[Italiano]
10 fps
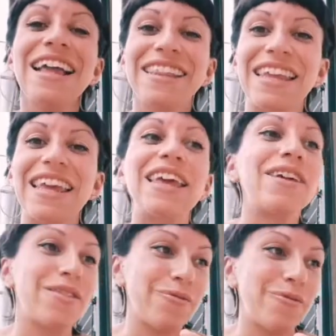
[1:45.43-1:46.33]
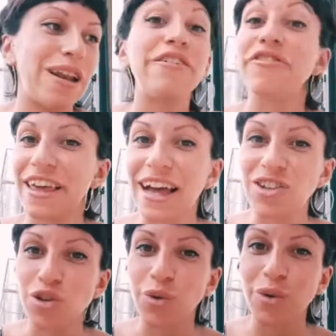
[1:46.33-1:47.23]
di
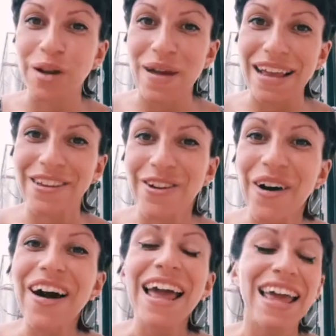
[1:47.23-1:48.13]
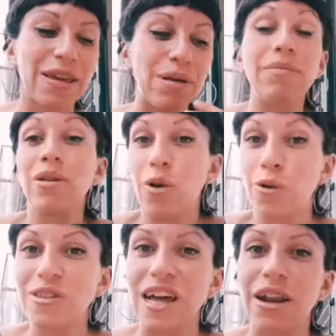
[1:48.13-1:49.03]
l'efficacia di un rimedio, no? I bimbi non
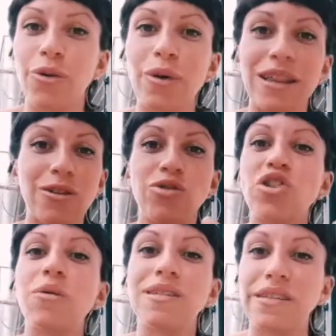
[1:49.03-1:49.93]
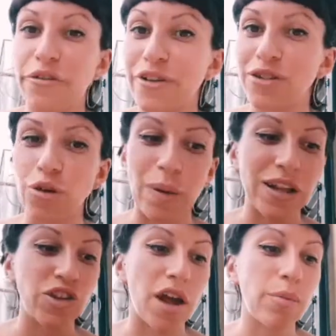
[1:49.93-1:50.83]
lo sanno, quindi non c'è questo effetto
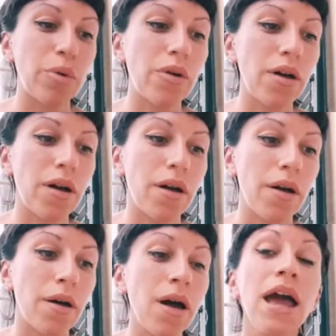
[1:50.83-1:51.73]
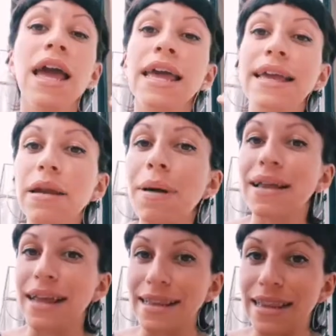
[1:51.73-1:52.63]
placebo. Eh, I
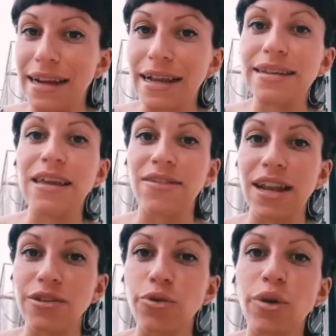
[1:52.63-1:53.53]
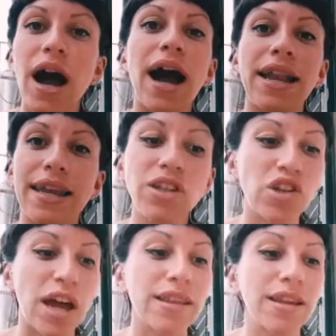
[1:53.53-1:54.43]
rimedi alternativi, naturali,
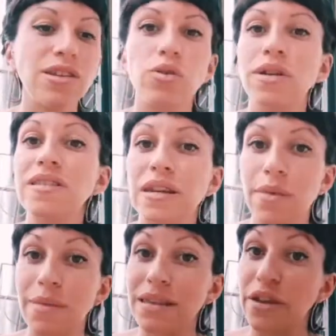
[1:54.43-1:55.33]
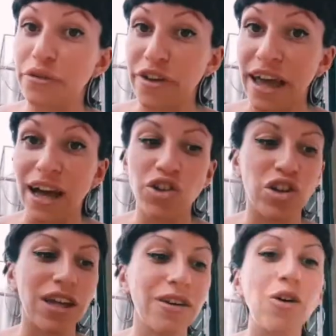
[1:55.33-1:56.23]
eccetera, sono estremamente
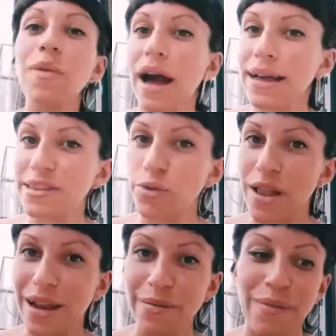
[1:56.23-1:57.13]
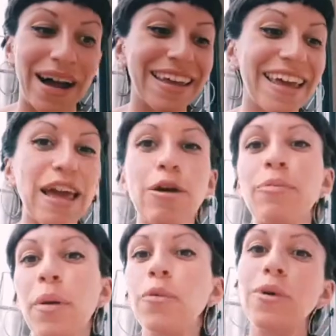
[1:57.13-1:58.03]
efficaci, come anche sugli animali. E
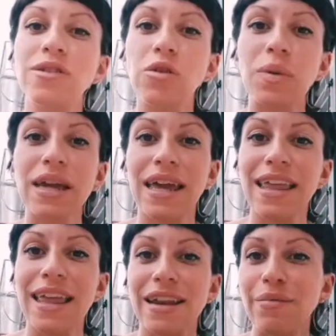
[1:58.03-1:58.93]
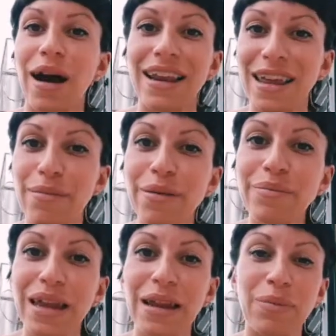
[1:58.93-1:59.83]
proprio questo perché gli animali e i
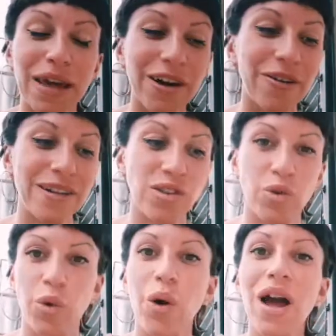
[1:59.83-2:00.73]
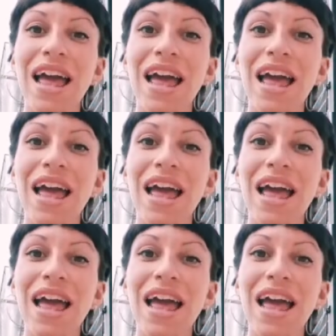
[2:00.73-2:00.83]
bambini piccoli sono